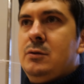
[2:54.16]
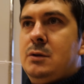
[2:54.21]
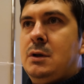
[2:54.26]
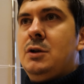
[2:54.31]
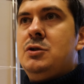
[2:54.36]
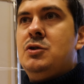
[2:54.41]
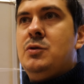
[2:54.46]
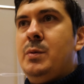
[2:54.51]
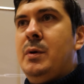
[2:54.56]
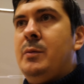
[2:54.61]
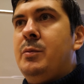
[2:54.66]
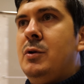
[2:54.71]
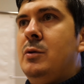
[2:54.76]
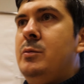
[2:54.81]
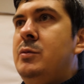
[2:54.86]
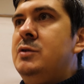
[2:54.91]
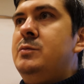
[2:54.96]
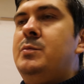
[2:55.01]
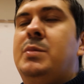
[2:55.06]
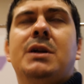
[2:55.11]
вот хочу
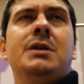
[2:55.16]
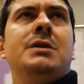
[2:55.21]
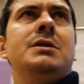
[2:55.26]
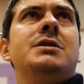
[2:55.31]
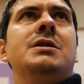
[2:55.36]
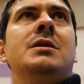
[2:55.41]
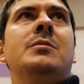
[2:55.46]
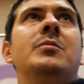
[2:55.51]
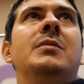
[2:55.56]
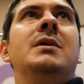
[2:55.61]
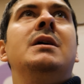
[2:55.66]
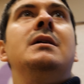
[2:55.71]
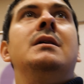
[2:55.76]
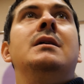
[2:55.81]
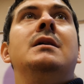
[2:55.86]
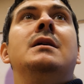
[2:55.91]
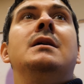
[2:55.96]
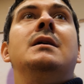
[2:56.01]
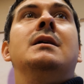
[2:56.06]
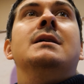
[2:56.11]
попробовать, прежде чем
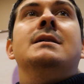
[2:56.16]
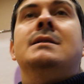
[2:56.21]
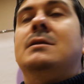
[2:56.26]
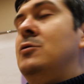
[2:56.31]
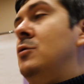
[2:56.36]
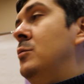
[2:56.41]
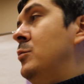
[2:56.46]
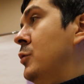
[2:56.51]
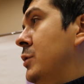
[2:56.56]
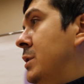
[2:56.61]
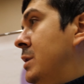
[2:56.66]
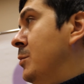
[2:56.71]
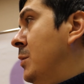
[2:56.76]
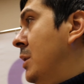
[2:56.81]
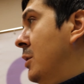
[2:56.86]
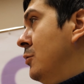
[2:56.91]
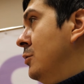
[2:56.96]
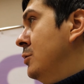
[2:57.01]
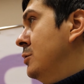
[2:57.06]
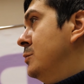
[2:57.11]
к такому
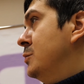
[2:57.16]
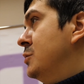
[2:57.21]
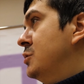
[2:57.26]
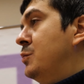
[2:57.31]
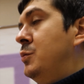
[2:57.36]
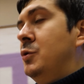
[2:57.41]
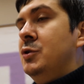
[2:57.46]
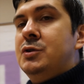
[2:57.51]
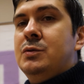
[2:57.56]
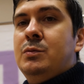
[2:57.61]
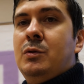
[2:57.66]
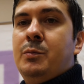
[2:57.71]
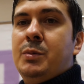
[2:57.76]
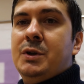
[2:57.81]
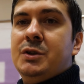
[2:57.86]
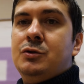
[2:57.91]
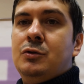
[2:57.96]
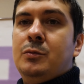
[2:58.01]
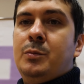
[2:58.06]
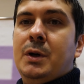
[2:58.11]
геморройному способу
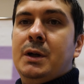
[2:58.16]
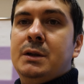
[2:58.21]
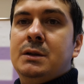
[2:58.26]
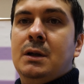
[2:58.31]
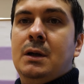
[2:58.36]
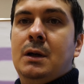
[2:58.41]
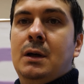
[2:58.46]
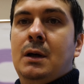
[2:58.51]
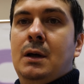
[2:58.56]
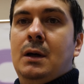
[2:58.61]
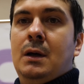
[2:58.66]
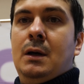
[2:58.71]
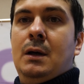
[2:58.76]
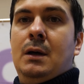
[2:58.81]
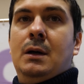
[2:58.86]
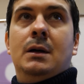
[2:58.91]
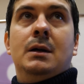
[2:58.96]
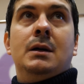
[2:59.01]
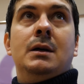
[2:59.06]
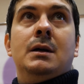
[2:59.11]
приступать,
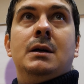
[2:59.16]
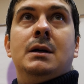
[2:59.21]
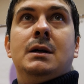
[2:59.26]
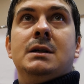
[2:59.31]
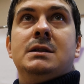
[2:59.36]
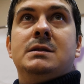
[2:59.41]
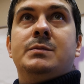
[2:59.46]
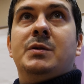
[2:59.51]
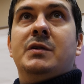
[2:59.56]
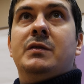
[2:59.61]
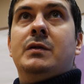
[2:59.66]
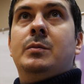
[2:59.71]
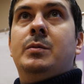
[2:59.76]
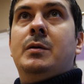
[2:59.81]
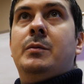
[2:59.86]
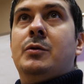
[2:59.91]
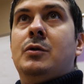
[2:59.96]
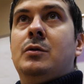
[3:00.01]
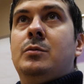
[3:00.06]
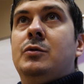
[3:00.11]
а, сперва
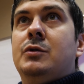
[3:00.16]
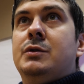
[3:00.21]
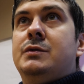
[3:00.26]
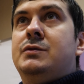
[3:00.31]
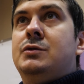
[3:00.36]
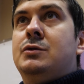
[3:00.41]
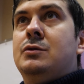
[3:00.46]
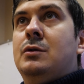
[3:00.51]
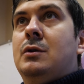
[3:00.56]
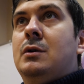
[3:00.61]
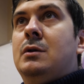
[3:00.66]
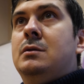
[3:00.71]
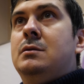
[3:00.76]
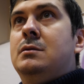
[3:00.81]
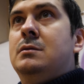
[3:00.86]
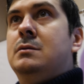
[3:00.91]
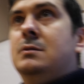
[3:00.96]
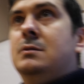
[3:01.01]
попробовать все